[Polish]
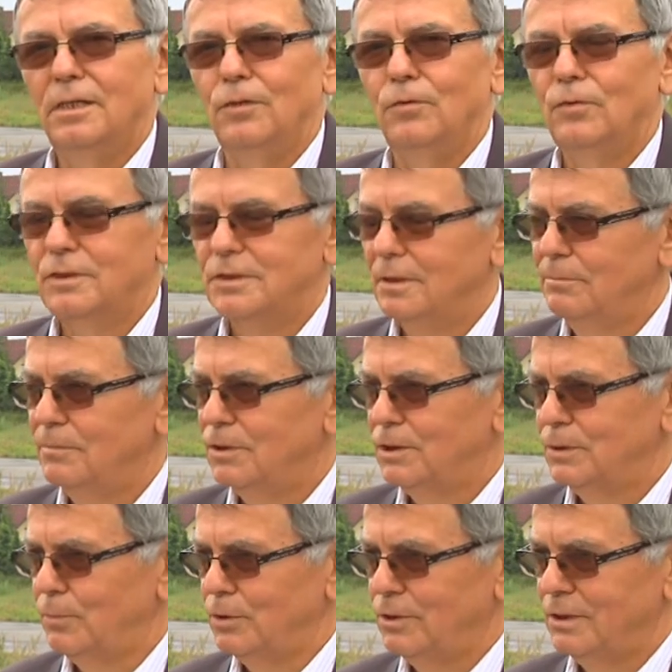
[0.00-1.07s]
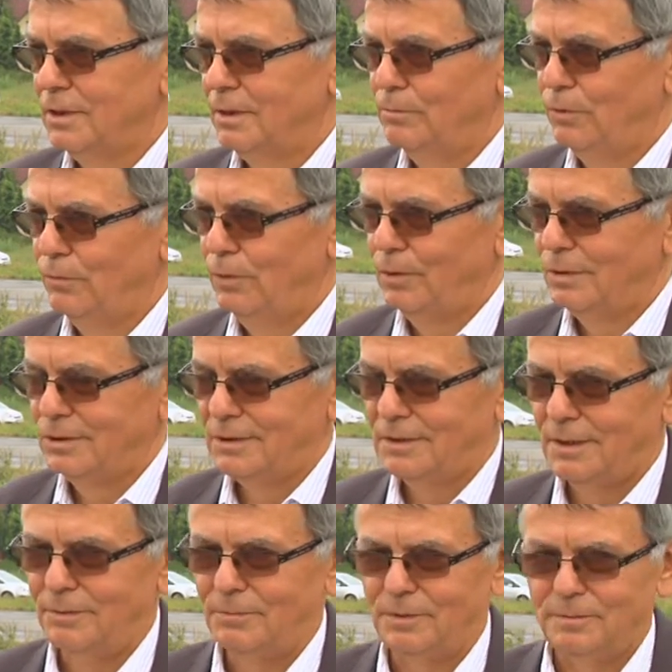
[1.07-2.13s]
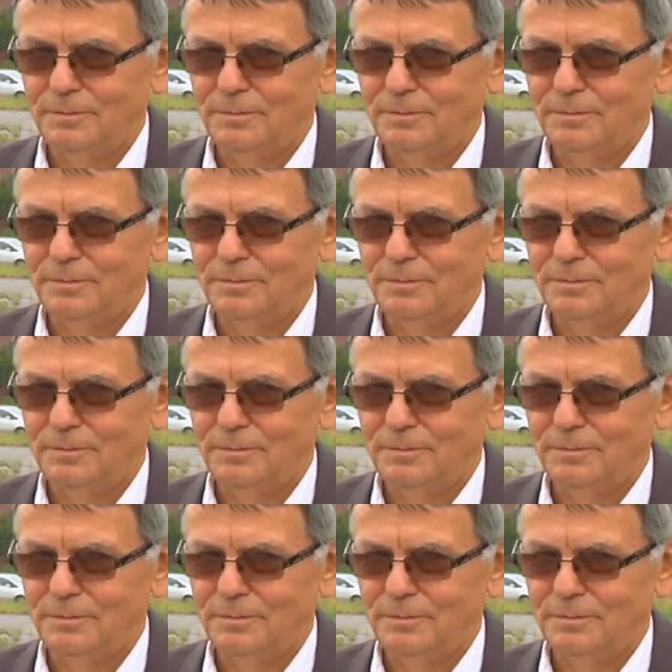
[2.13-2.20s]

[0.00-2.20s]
i uważamy, że z pożytkiem to wykorzystamy.